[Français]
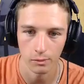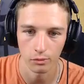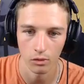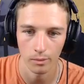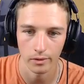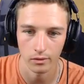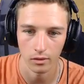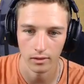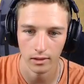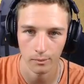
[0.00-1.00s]
peu plus droit parce que
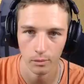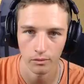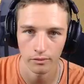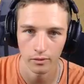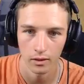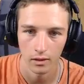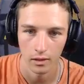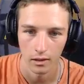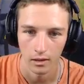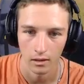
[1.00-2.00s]
le terrain est pas ouf.
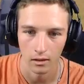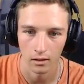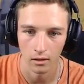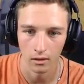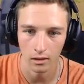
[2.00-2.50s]
Euh,